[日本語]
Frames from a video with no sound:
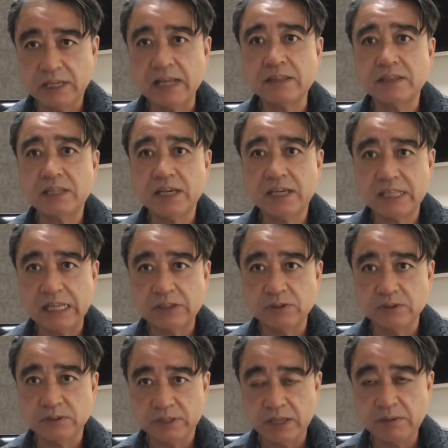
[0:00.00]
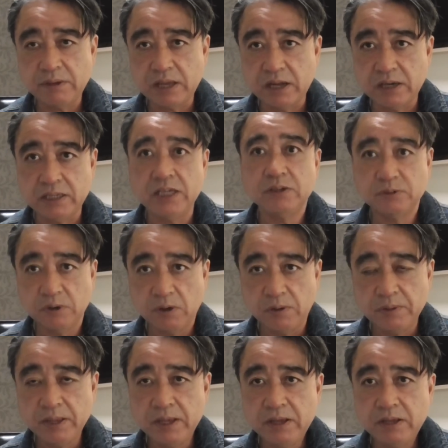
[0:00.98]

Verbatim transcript: 勝ってきたというねリーグを、